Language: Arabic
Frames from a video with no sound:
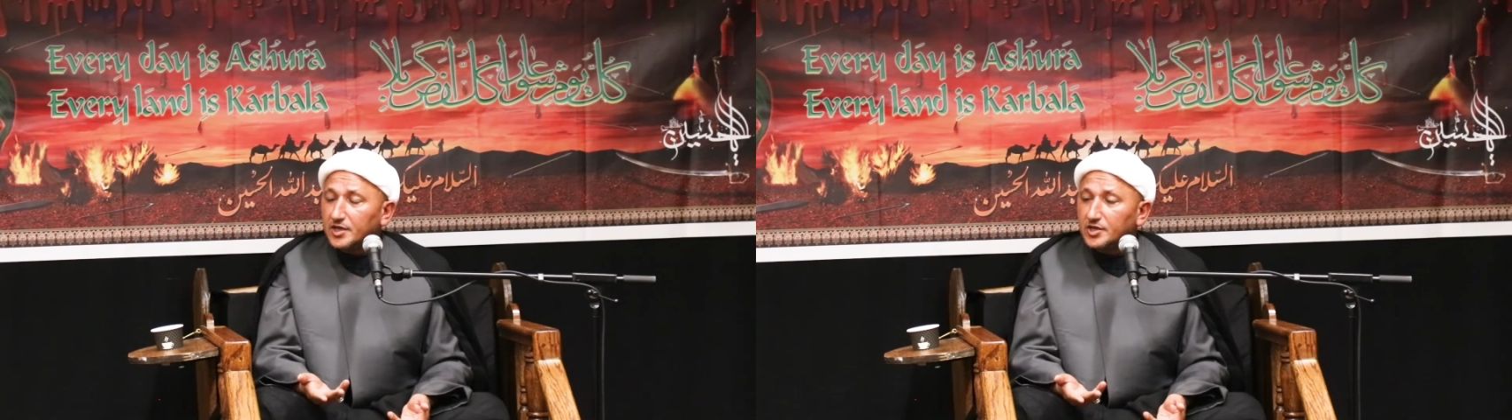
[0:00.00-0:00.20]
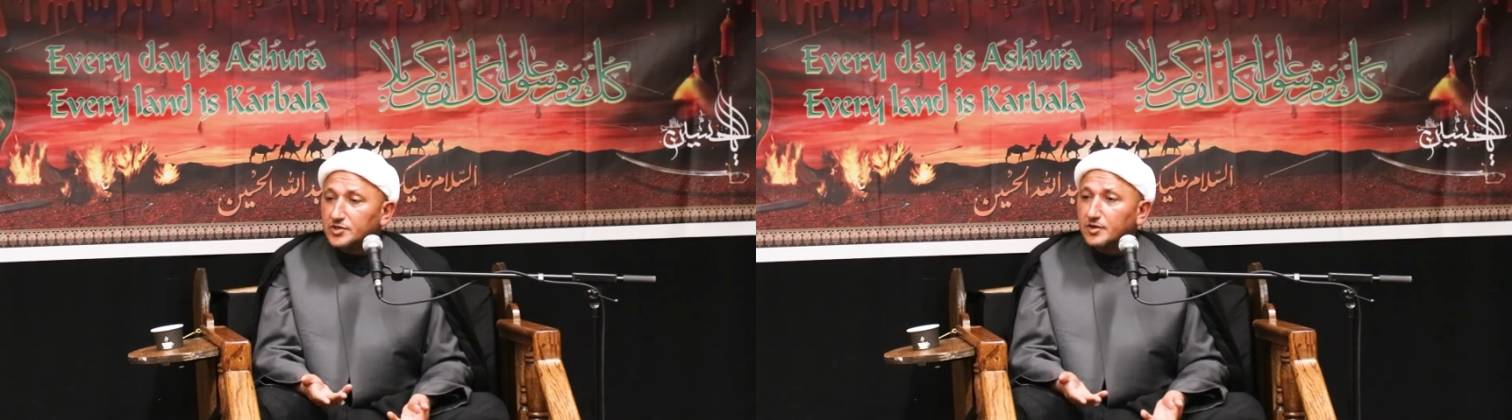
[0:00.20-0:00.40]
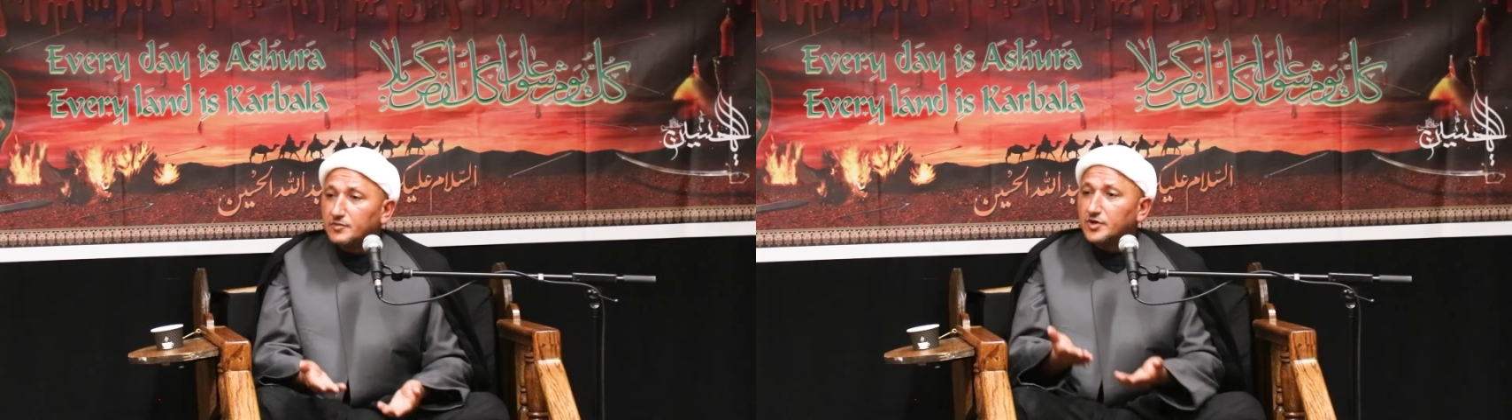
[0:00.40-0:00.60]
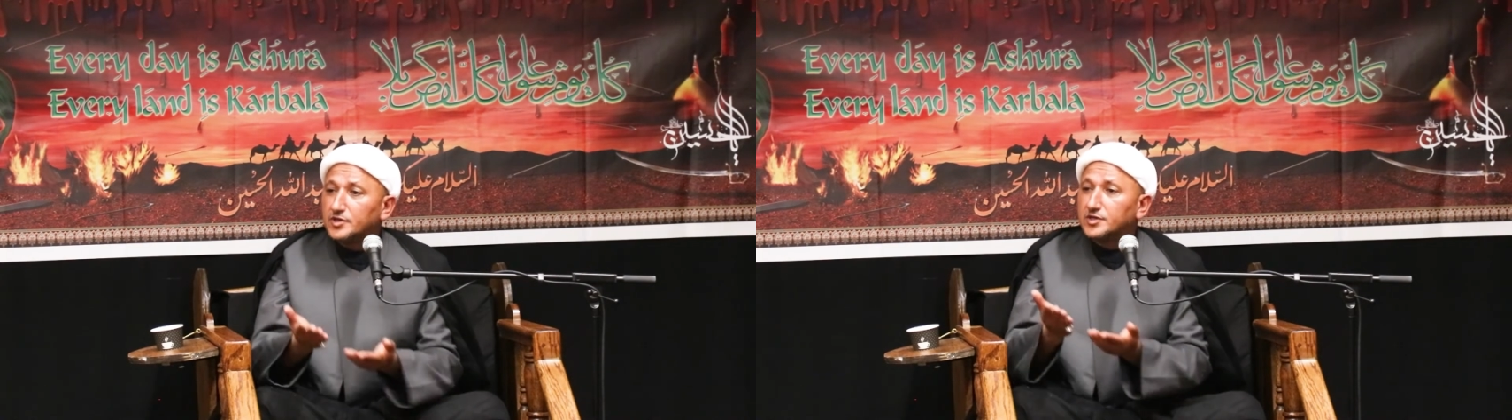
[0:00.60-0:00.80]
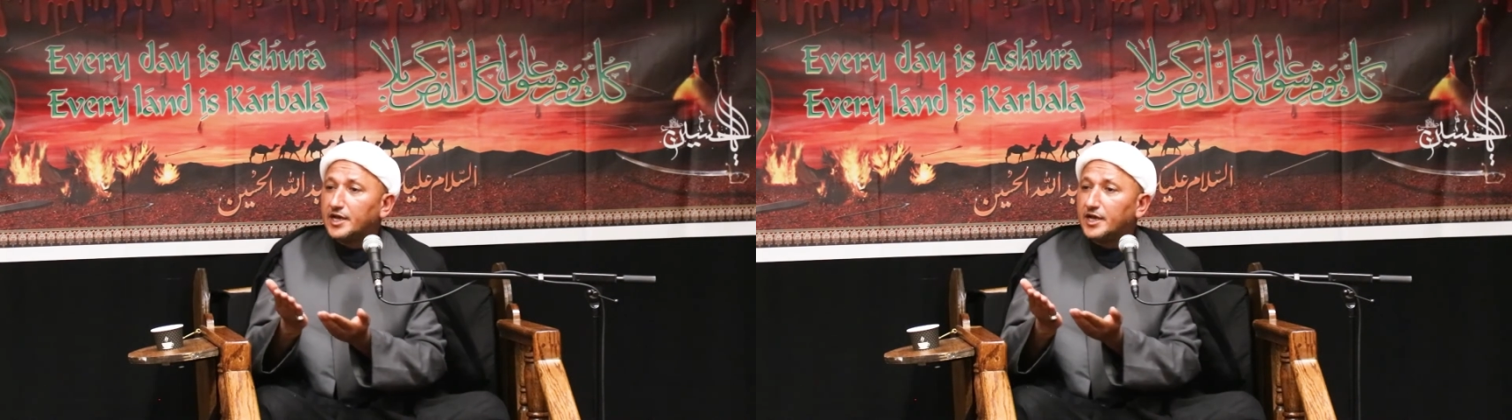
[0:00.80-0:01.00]
ثم
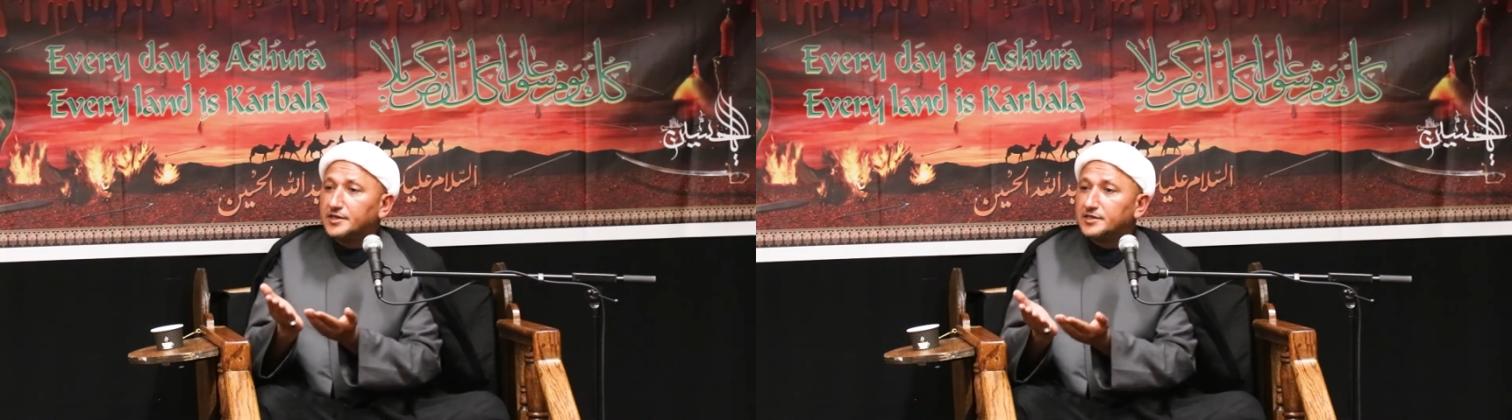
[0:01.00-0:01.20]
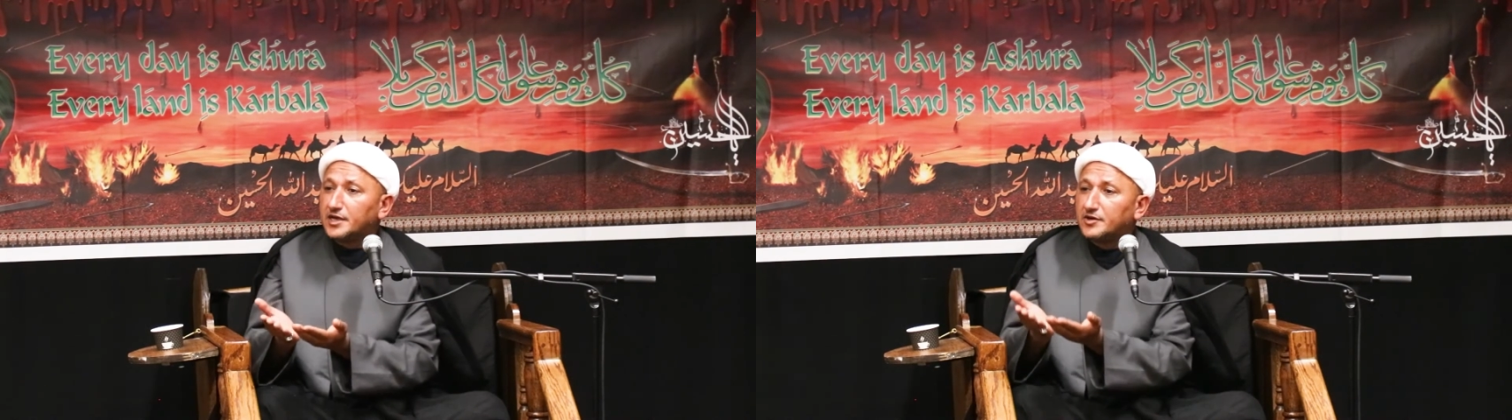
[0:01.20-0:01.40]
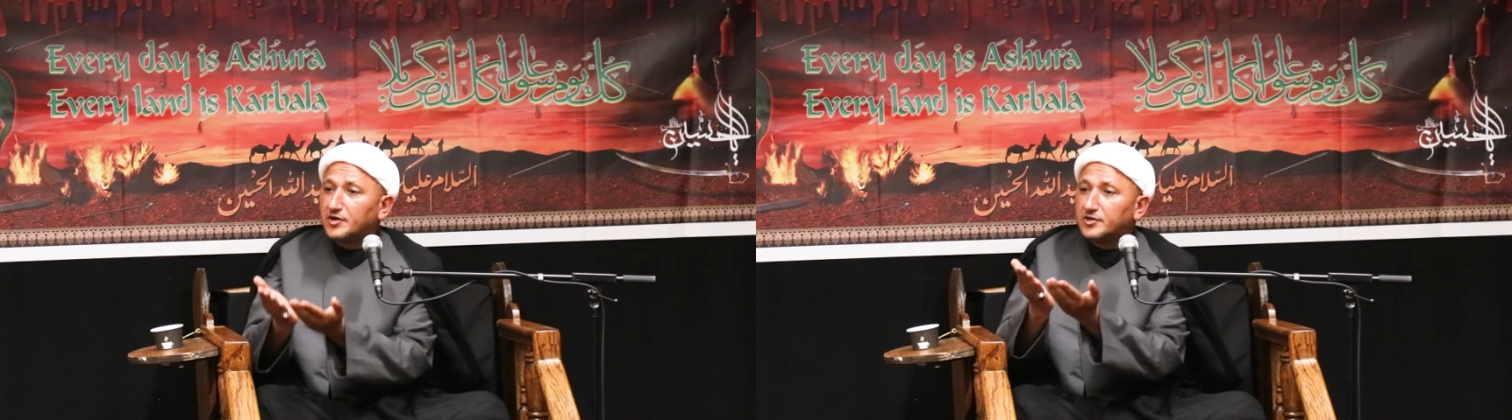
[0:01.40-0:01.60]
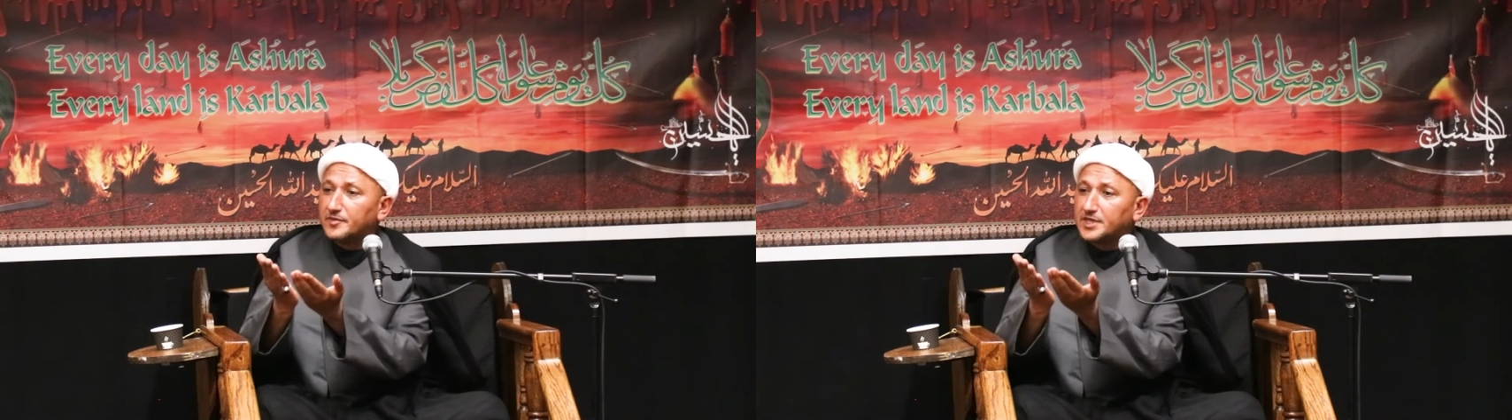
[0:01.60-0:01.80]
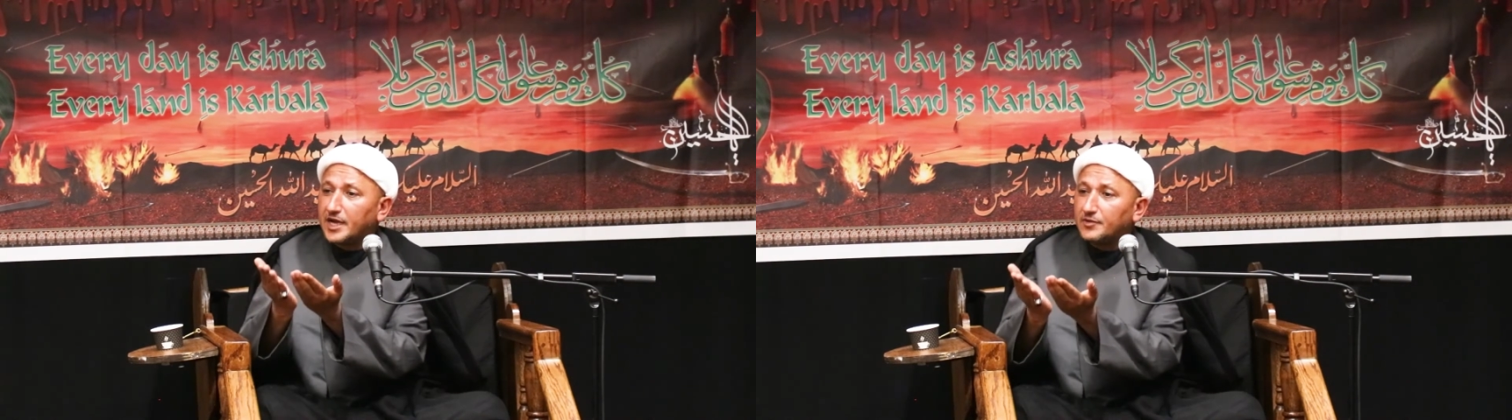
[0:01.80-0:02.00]
أنت عندك أطلب
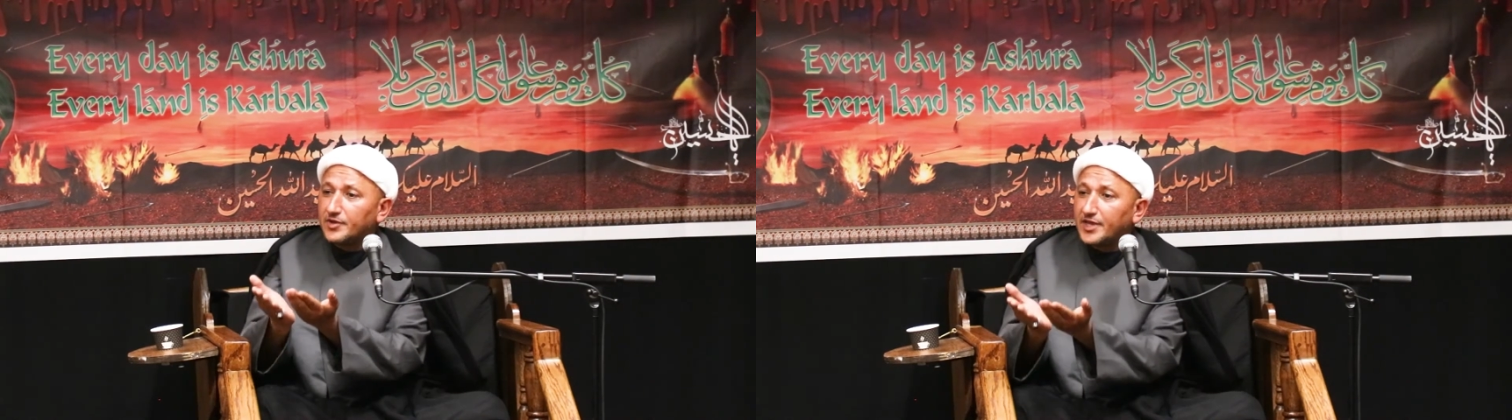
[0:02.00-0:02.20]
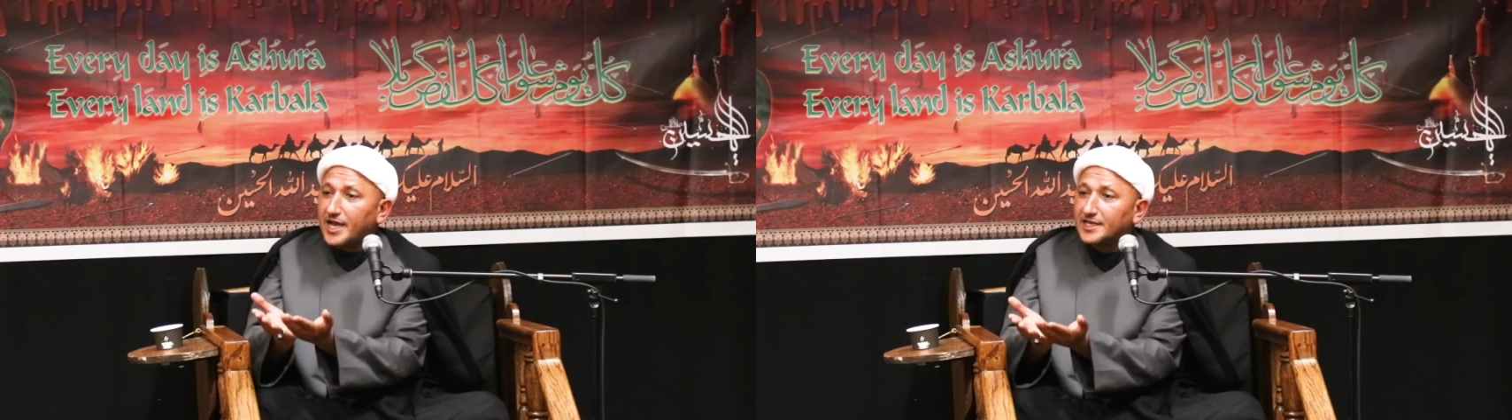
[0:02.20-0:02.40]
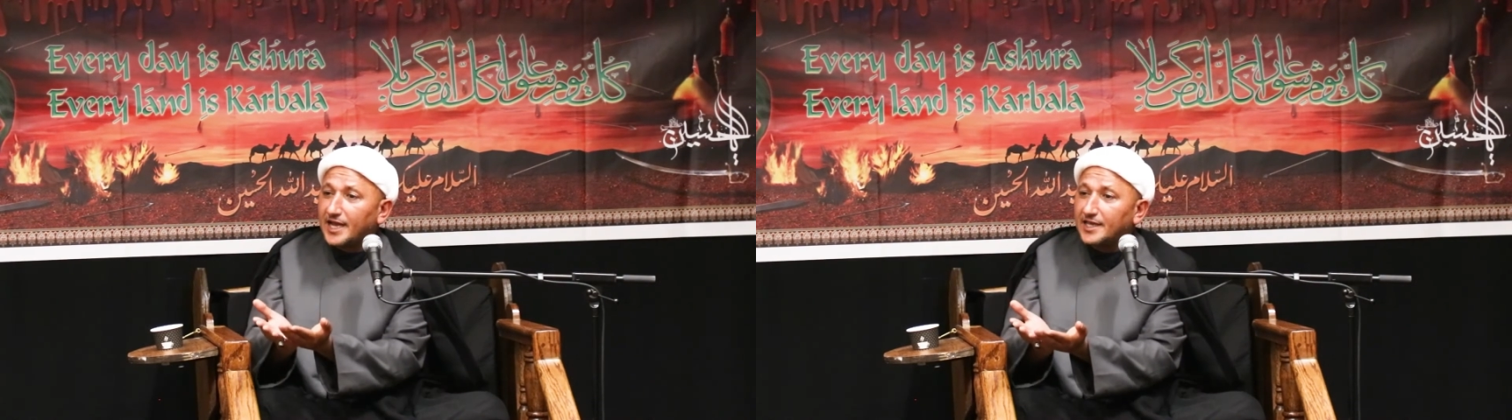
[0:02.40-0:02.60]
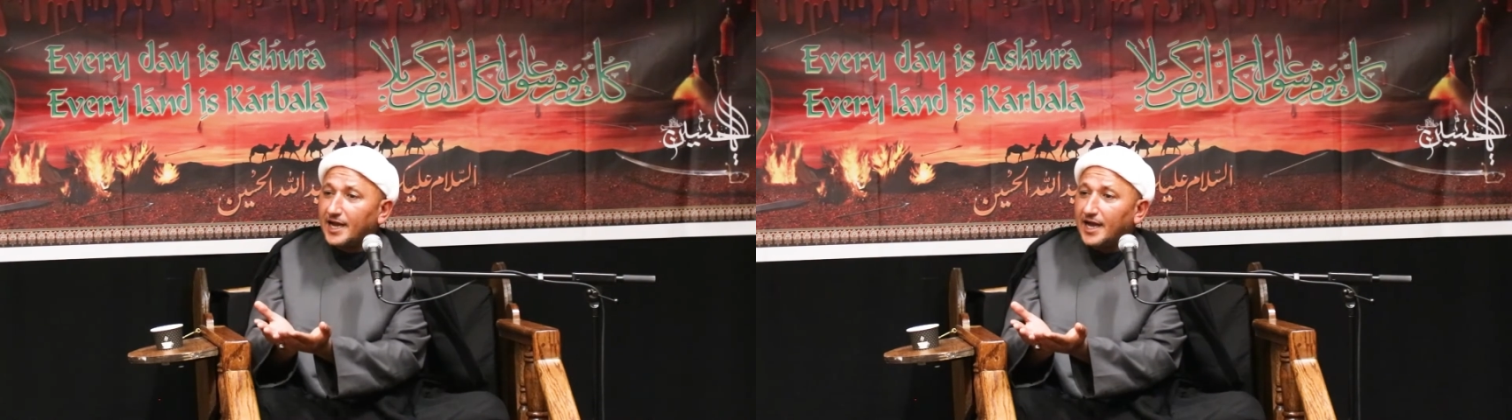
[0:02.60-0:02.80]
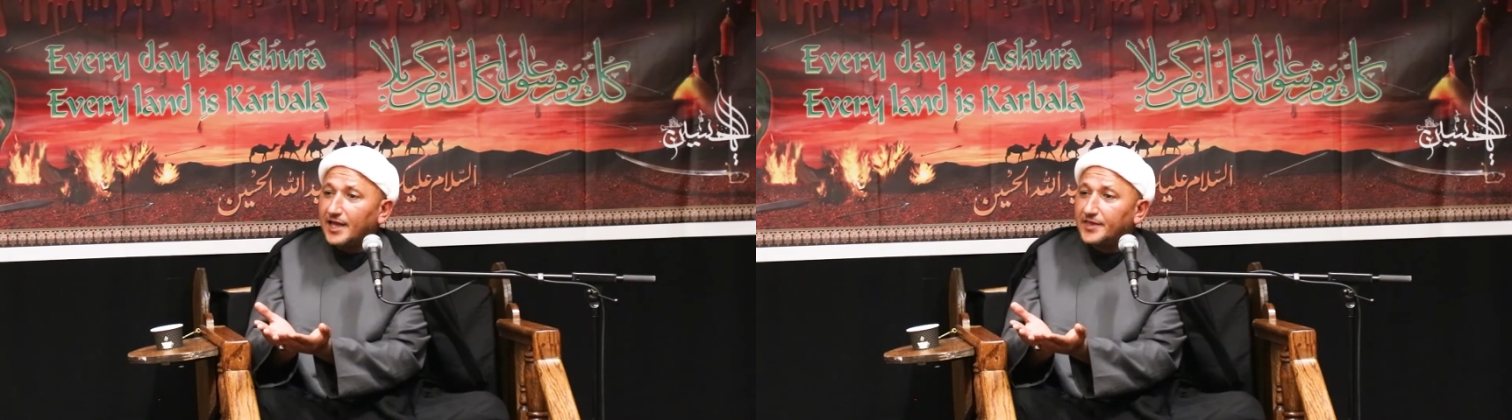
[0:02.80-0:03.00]
تعويضات على هذه